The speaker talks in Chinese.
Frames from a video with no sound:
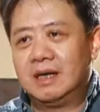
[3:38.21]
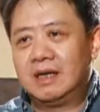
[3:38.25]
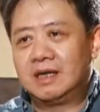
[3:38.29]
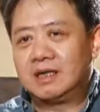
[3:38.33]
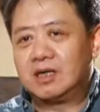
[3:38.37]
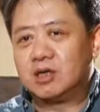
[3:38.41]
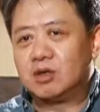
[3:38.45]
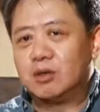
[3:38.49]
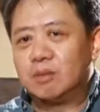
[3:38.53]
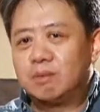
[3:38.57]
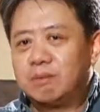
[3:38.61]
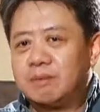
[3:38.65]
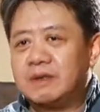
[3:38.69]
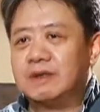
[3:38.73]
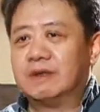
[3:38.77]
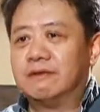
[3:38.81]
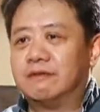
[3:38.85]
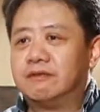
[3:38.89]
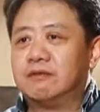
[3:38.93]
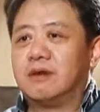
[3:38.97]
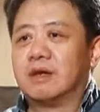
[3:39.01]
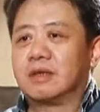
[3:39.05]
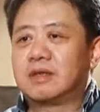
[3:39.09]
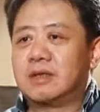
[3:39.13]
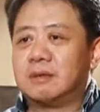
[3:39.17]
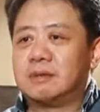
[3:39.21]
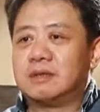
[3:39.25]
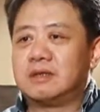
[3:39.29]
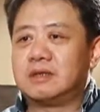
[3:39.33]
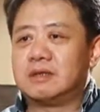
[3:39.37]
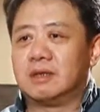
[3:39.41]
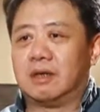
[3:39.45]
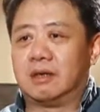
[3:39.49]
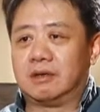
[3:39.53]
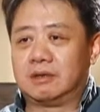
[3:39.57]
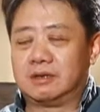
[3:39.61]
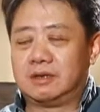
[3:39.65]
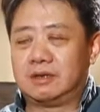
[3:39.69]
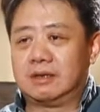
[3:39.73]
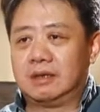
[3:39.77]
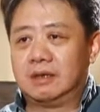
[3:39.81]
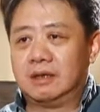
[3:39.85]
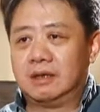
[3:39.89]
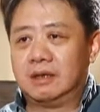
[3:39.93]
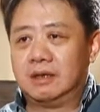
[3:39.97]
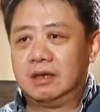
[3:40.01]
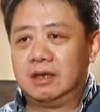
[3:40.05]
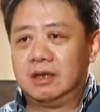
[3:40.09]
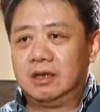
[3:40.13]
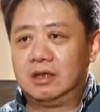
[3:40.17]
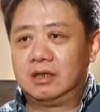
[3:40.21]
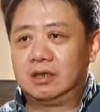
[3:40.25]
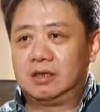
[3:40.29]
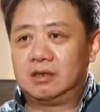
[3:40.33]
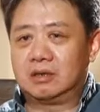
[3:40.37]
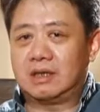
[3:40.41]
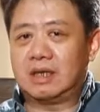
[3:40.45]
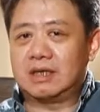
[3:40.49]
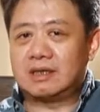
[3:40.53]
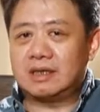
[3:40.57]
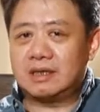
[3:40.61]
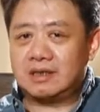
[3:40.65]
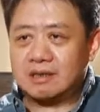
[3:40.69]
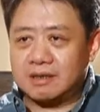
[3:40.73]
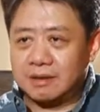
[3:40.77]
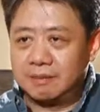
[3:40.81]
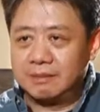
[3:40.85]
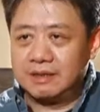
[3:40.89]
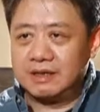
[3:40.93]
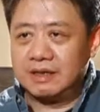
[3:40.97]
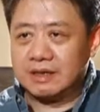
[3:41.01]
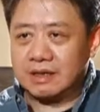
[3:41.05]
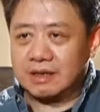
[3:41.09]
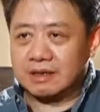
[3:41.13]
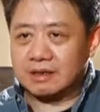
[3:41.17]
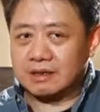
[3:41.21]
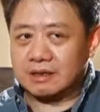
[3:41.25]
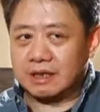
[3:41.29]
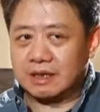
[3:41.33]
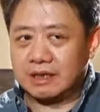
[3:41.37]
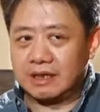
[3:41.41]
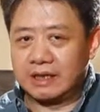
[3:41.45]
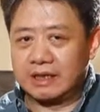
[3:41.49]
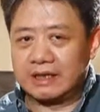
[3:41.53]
这种比附要特别小心。就它它什么意义上成立？